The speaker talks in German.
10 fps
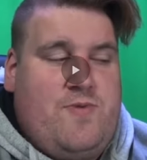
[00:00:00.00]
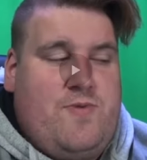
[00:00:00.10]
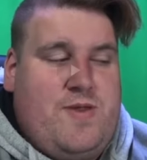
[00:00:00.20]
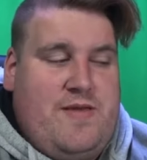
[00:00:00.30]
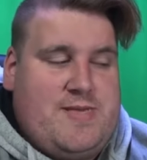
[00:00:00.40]

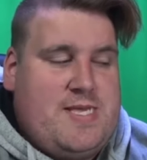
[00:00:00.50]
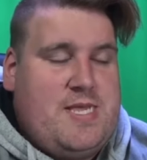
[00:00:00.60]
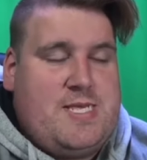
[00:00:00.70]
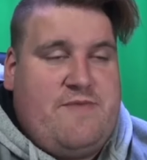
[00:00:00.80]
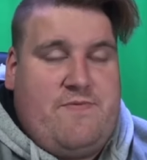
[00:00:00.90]
Auch wenn ihr was
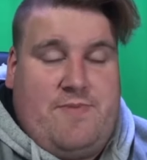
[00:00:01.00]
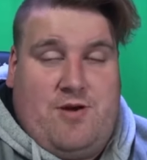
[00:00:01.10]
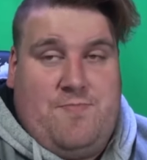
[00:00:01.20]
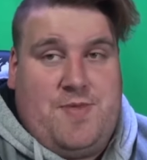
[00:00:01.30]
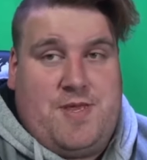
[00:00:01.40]
anderes davon
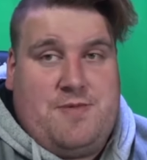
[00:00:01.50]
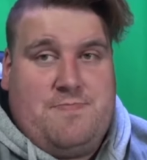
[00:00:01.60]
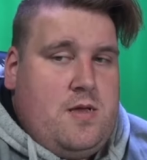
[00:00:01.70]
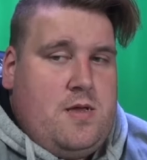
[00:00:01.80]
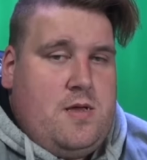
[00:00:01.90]
behauptet.
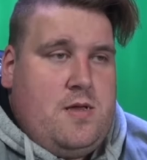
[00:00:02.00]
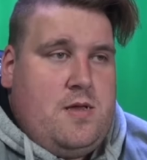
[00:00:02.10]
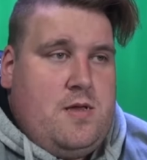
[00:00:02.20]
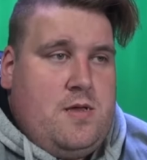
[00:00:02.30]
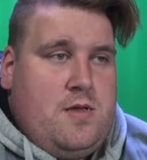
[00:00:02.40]

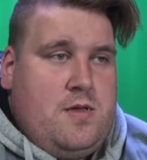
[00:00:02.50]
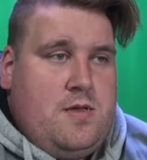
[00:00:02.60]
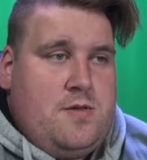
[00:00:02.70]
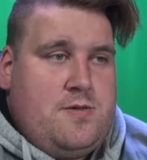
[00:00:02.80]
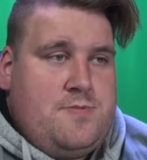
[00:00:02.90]

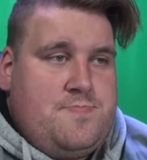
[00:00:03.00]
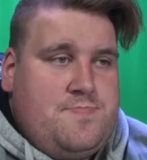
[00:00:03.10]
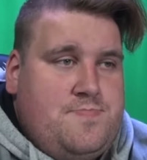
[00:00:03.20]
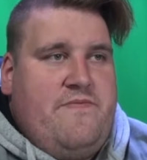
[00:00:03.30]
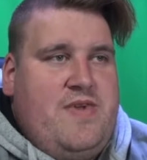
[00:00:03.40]

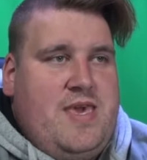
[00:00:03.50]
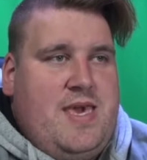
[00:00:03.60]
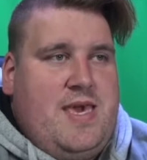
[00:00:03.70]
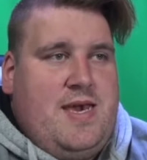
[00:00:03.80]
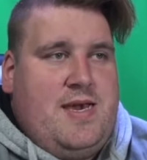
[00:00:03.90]
Ähm, wie
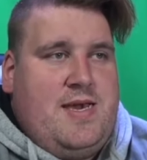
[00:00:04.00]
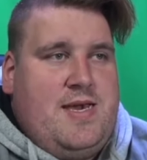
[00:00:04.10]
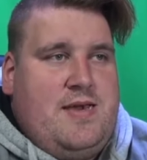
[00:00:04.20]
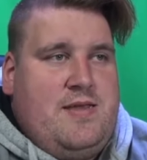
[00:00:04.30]
er.